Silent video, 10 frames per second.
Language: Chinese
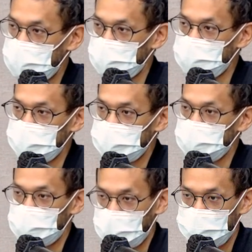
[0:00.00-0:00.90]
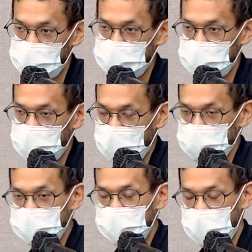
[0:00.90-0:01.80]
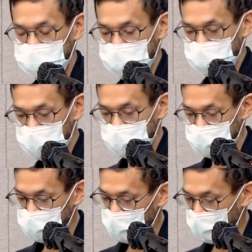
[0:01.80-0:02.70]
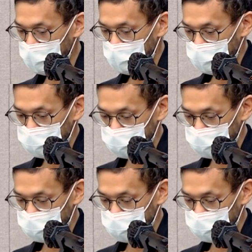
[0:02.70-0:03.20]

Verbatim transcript: 那不只是语言本身，还有生态系的问题哦。